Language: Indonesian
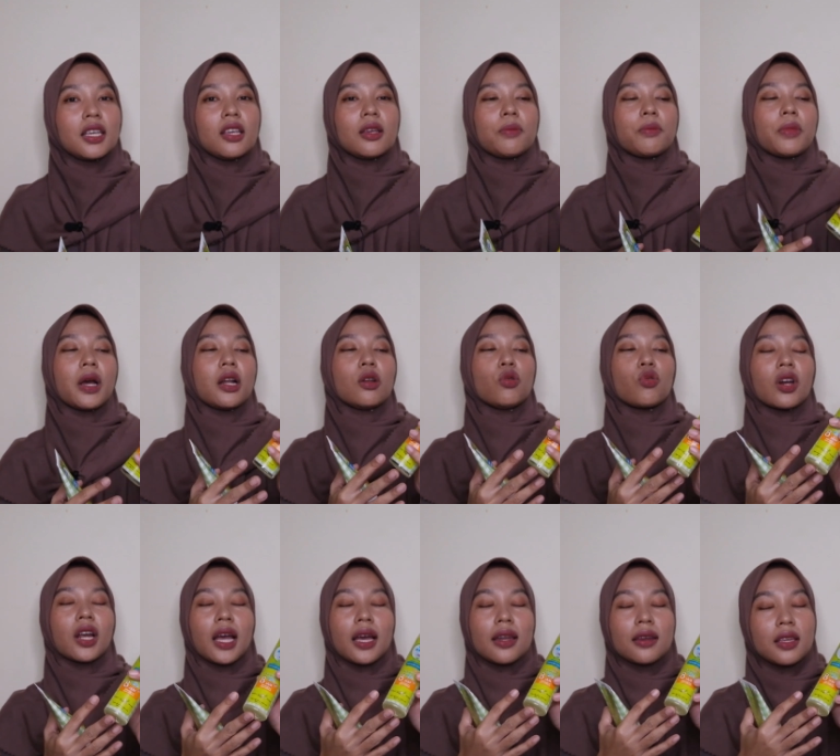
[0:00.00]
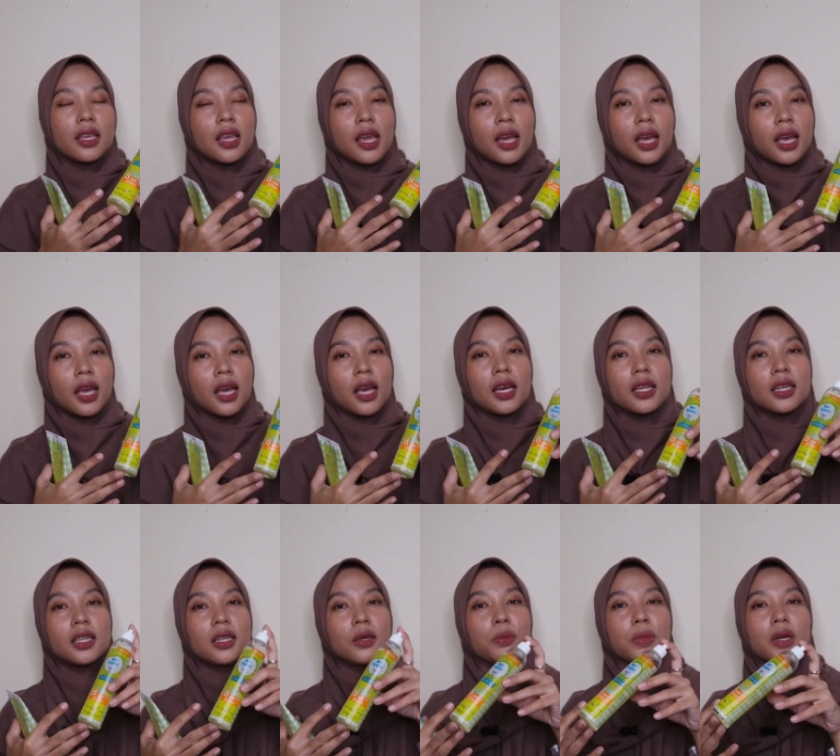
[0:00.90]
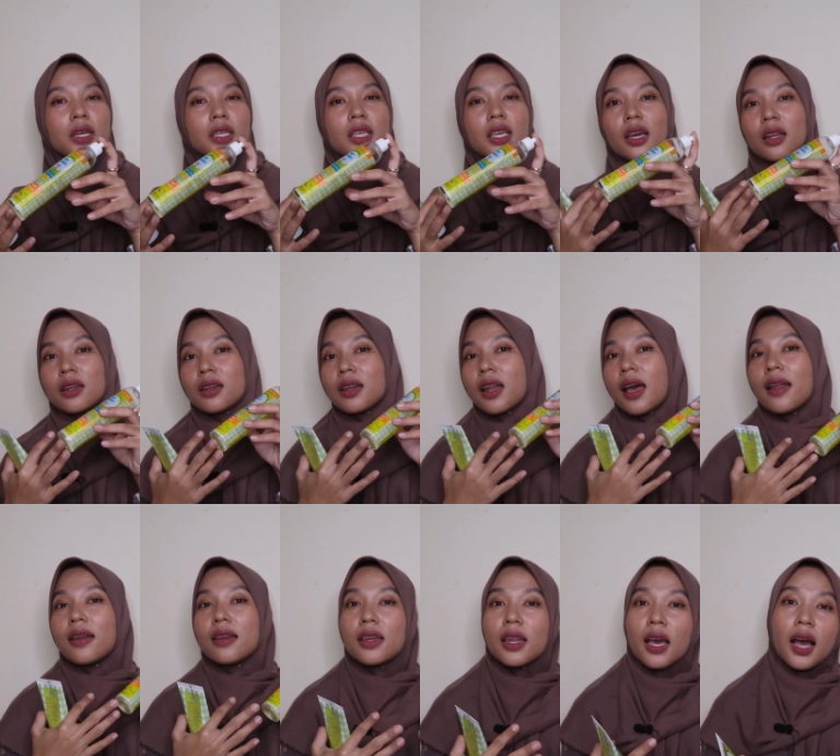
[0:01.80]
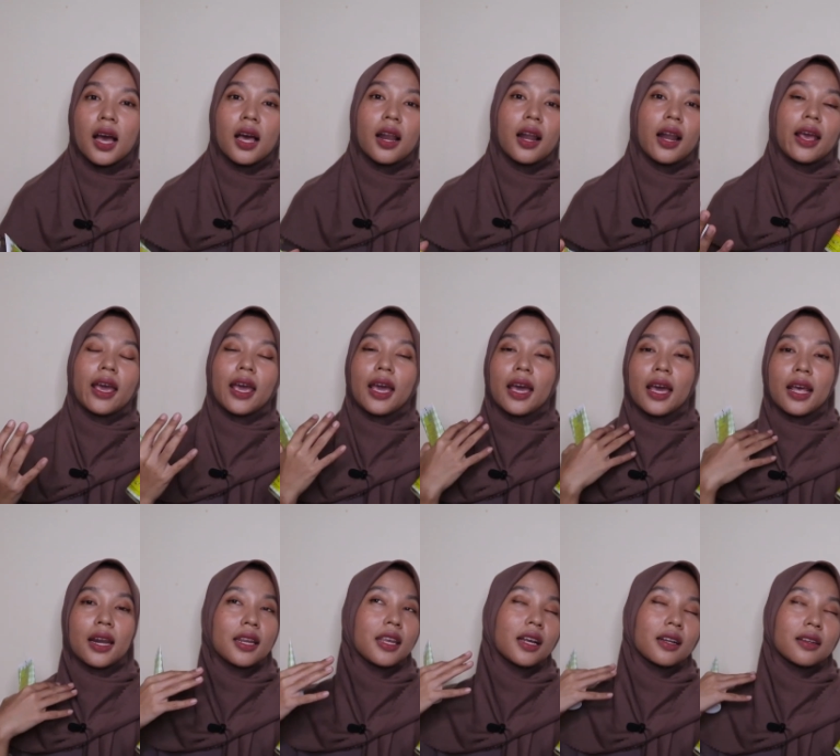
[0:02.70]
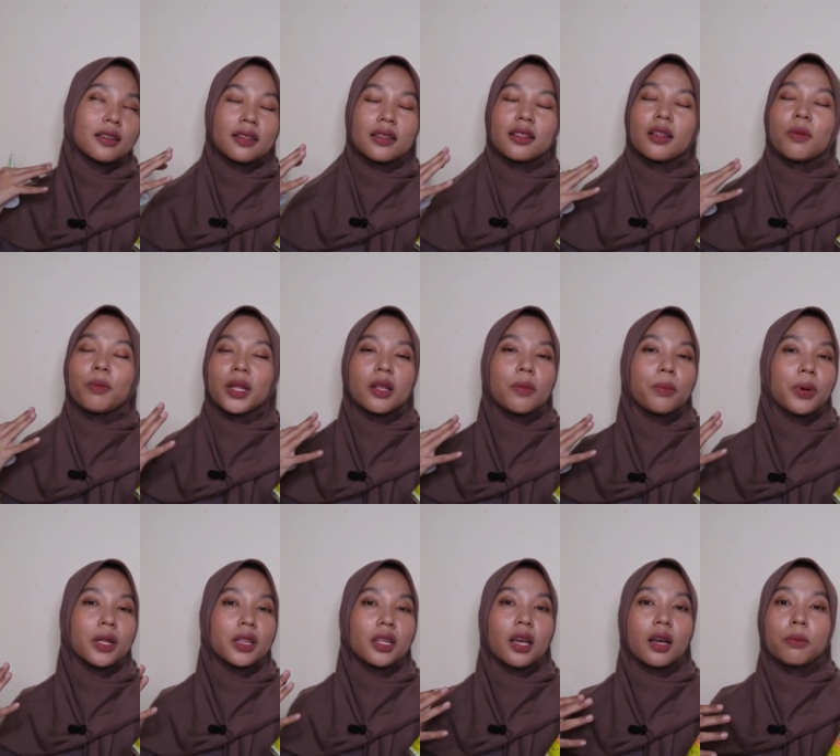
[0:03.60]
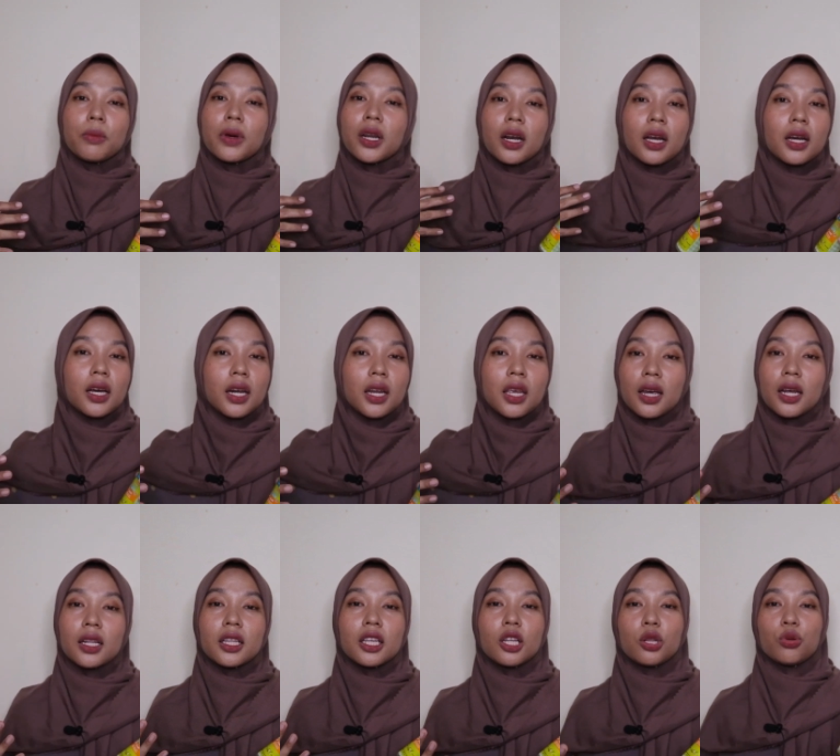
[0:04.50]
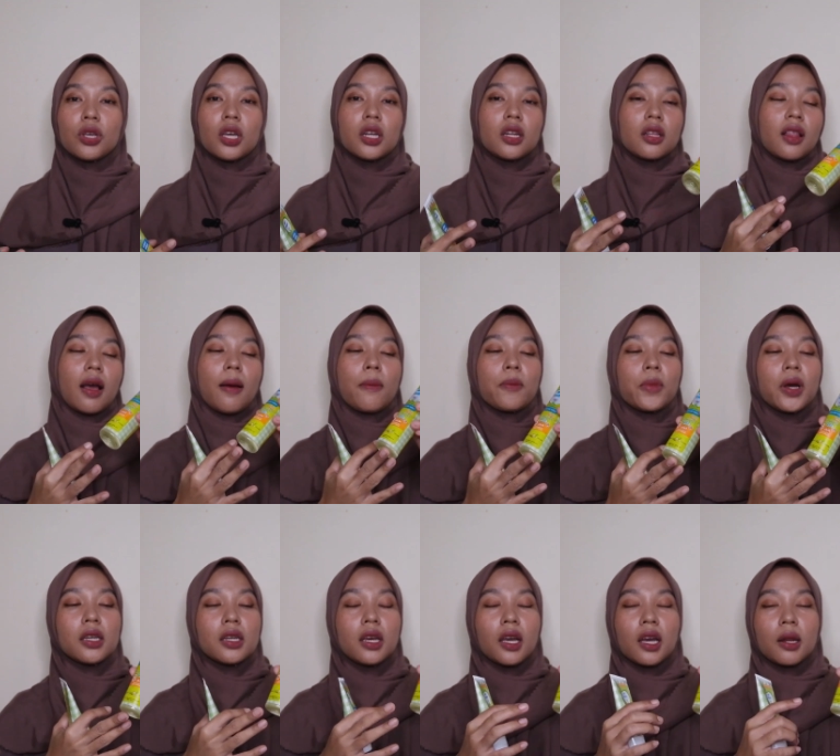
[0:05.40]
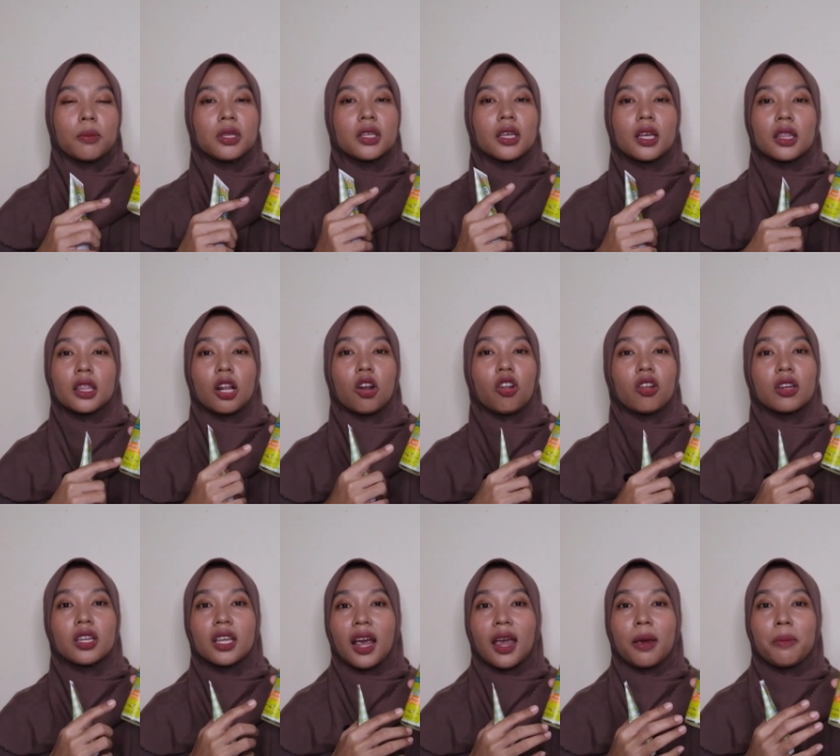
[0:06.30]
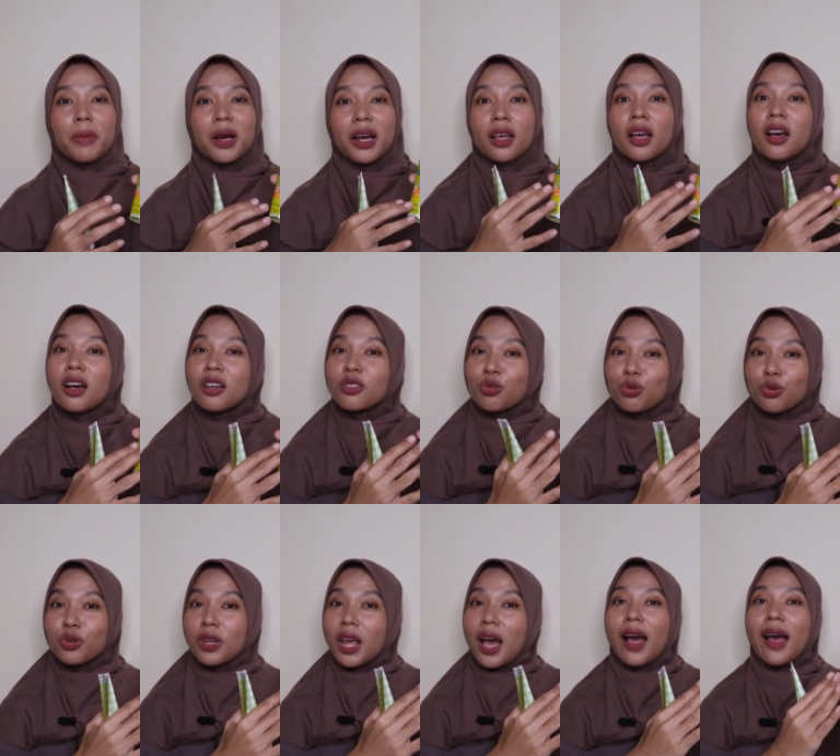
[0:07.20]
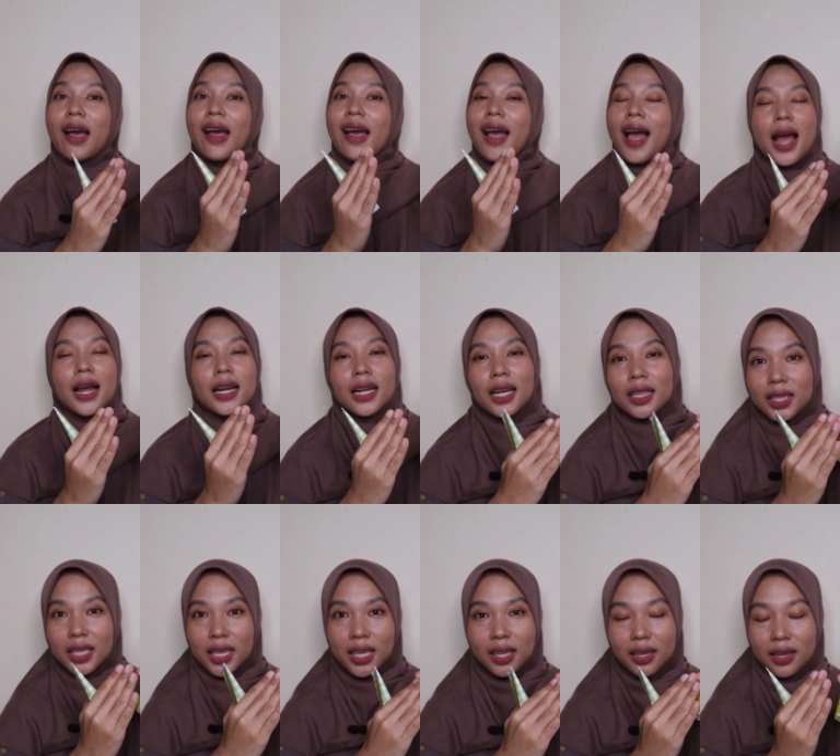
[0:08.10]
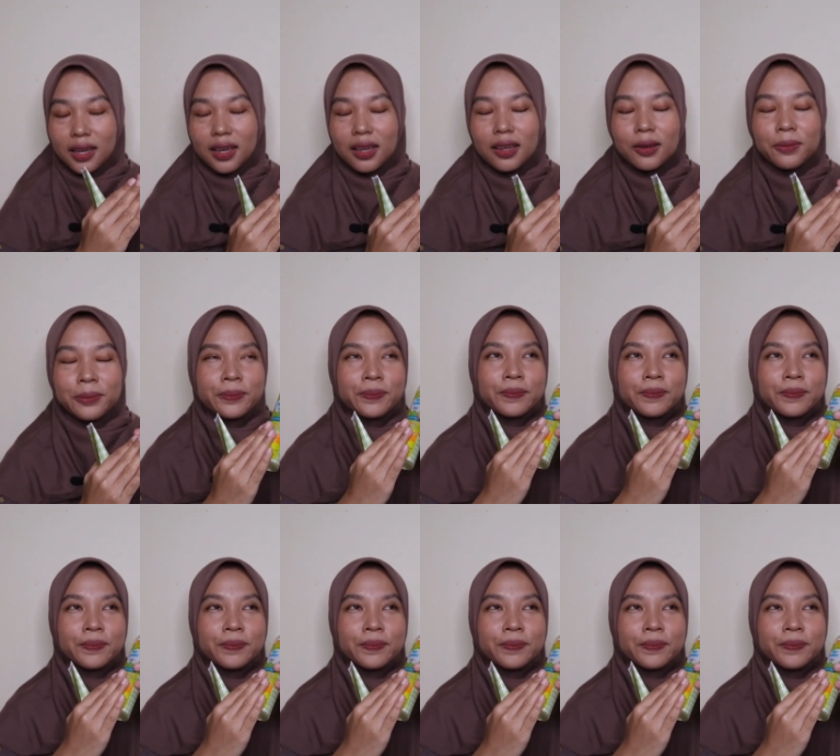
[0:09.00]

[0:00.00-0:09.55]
dibalurkannya di bagian dada, leher yang di tempat-tempat yang berkeringat gitu ya ditambah dengan minyak telon yang emang sudah hangat ini,